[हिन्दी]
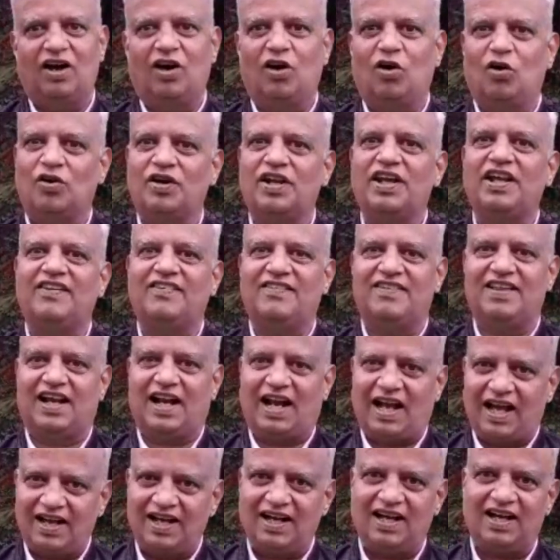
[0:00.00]
और उनकी
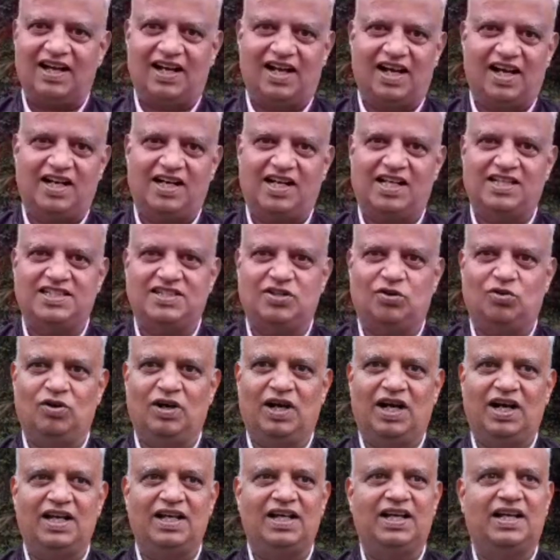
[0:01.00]
सराहना कराना
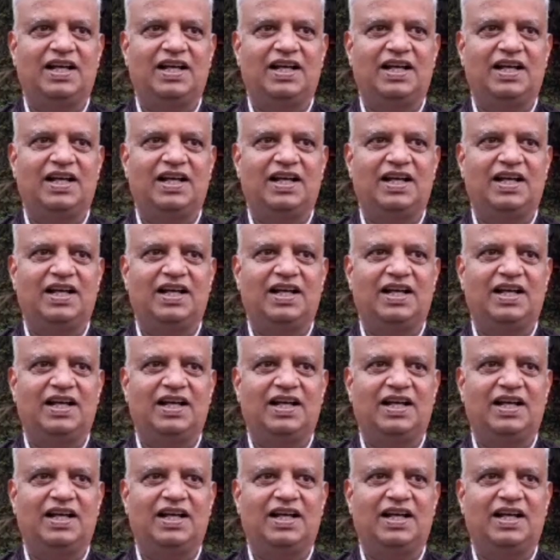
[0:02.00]
चाहूँगा